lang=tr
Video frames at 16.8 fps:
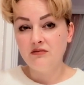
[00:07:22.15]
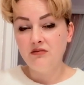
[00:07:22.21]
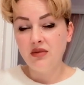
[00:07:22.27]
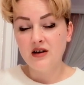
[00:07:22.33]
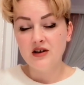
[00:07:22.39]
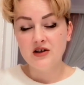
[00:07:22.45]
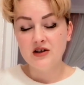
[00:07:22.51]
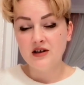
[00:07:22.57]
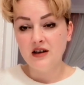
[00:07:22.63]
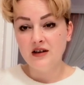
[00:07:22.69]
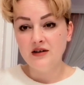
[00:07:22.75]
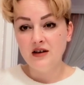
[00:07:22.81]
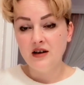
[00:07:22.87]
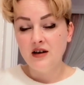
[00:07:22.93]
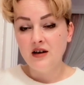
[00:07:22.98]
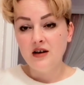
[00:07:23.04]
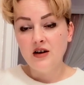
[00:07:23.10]
baştan
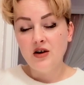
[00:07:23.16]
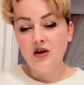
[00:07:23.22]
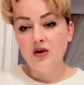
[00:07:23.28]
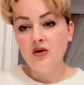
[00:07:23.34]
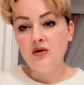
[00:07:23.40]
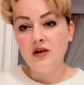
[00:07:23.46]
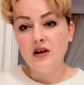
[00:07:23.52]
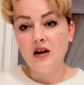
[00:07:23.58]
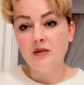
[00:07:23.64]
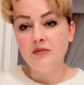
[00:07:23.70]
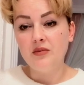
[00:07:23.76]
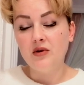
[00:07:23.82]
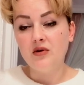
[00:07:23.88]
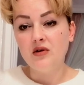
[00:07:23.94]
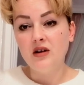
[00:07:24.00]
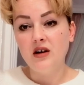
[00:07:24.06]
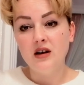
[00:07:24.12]
öyle
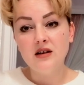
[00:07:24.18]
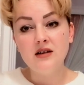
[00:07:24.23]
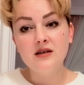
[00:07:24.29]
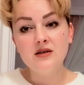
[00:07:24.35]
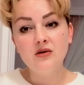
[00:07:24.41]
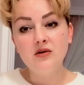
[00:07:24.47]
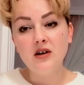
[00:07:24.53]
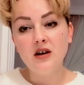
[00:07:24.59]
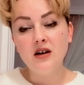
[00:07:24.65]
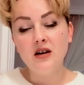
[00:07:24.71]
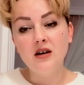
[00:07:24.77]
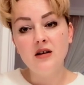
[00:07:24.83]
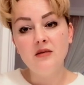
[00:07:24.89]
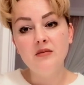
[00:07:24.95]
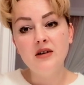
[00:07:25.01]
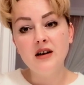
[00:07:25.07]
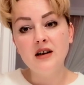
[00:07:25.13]
yapıyorlardı sonra
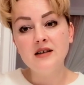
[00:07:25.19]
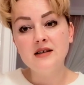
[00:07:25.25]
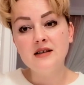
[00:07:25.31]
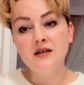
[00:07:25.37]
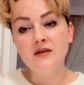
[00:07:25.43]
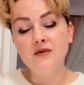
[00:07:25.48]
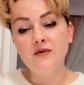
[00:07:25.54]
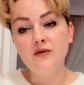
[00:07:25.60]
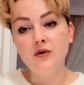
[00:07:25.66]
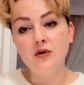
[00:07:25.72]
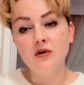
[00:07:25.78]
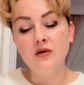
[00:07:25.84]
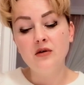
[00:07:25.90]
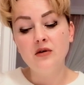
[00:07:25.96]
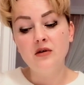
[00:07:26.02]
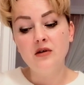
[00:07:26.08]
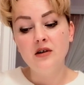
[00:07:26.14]
e, biraz for,
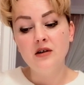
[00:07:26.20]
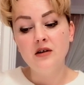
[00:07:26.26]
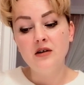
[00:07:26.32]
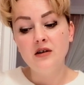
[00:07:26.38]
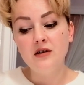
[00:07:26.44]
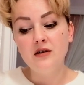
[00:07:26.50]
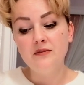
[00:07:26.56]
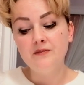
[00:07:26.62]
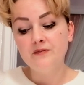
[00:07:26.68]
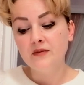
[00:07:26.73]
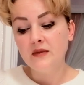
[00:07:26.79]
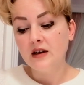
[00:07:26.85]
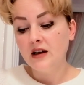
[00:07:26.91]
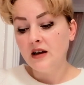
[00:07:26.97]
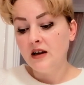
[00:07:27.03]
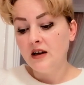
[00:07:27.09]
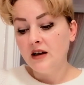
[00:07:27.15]
e,
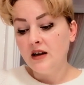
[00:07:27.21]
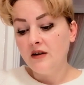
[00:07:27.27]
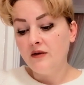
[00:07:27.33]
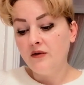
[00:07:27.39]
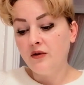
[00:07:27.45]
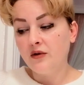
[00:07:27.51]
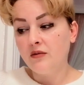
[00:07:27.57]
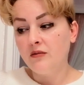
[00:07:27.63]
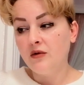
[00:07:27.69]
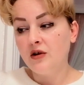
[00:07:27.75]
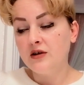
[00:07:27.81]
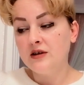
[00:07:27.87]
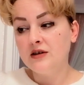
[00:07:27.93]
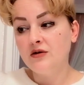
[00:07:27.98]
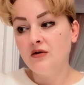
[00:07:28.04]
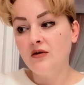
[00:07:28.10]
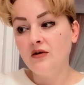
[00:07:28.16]

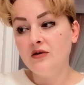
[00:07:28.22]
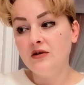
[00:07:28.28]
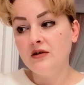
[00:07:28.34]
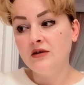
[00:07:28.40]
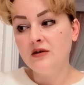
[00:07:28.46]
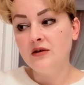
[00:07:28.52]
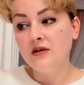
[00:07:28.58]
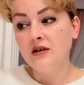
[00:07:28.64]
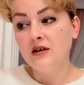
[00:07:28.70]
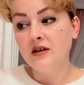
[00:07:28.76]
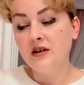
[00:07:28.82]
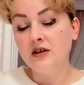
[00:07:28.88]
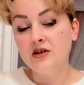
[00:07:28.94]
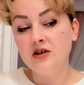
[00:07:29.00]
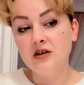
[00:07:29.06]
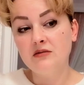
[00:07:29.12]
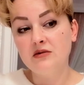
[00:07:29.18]
formülasyon e,
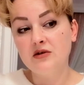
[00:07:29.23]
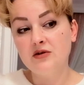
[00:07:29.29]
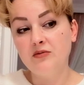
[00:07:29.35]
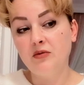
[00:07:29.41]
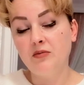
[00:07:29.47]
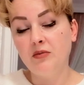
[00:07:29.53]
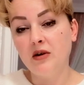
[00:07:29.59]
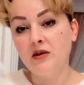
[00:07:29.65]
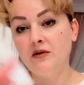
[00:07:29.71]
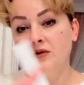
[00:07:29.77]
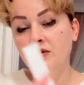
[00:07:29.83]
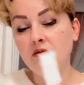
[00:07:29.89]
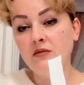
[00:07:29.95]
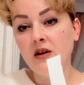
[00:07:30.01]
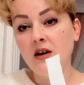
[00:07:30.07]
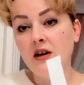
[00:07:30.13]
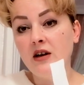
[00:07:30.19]
geçirmiş bu
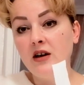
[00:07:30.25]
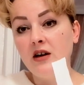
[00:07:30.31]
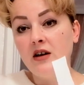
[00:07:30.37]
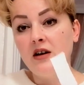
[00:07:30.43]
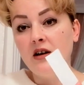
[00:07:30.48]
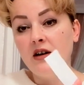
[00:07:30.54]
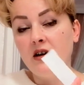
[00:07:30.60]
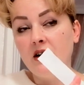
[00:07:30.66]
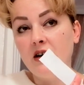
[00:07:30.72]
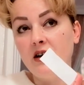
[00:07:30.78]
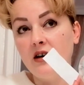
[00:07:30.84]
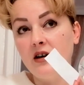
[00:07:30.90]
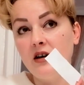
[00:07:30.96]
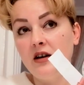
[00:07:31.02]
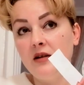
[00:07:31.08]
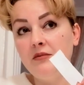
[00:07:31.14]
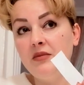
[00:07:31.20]
parfüm
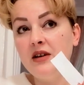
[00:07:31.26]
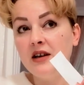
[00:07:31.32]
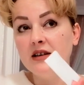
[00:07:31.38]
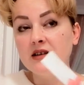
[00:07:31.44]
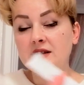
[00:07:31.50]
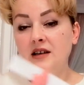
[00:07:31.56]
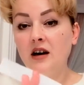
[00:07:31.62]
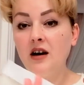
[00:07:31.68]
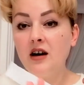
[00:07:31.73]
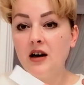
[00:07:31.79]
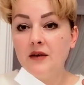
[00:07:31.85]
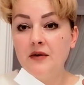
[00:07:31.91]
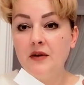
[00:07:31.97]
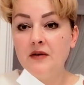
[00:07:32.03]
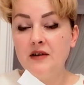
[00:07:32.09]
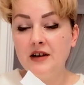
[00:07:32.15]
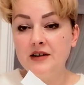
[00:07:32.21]
e, biraz daha
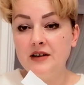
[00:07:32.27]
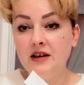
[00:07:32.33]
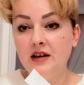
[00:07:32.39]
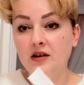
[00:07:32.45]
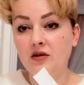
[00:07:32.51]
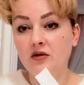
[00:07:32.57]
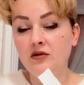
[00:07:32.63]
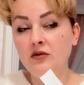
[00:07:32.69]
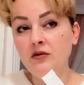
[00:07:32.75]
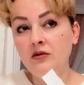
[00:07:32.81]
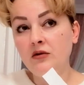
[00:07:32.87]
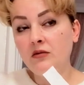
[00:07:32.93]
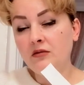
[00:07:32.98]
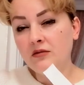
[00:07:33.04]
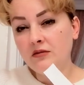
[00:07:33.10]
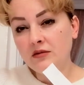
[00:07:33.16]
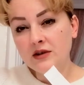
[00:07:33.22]
hafiflediler onu
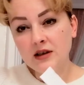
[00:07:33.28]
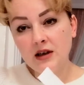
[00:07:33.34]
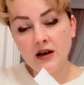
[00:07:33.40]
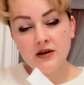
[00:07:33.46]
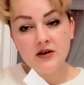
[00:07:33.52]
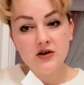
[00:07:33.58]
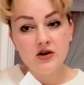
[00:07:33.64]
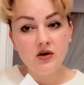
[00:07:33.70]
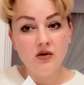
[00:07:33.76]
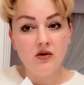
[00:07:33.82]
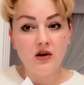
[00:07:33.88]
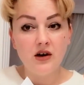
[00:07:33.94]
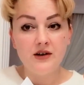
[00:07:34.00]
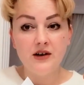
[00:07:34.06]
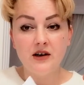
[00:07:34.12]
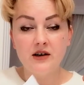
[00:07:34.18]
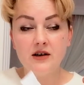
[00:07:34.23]
sadece o
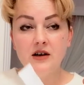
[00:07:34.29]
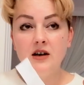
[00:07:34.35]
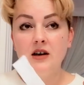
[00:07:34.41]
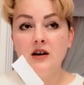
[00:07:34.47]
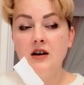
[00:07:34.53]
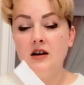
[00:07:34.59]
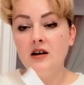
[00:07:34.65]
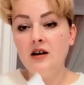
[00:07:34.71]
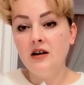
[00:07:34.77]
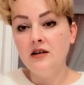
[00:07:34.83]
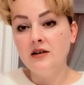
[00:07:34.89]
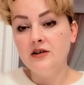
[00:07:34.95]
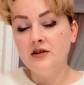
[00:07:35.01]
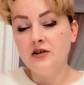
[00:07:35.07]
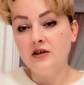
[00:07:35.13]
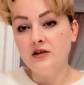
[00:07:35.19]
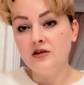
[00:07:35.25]
kadar
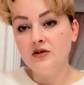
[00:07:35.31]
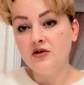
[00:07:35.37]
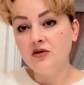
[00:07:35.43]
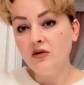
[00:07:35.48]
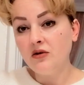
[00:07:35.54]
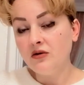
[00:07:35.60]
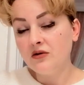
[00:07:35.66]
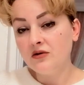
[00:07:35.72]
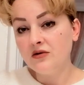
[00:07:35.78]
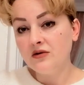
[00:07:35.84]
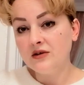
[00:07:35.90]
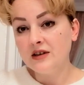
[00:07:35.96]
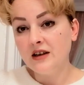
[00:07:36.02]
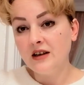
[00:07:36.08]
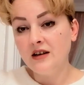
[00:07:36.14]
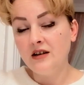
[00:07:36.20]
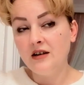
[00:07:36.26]
kalıcılık çok
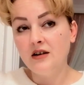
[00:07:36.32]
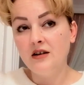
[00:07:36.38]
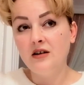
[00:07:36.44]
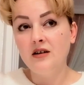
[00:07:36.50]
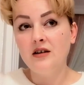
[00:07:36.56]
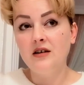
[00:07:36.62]
güzel e,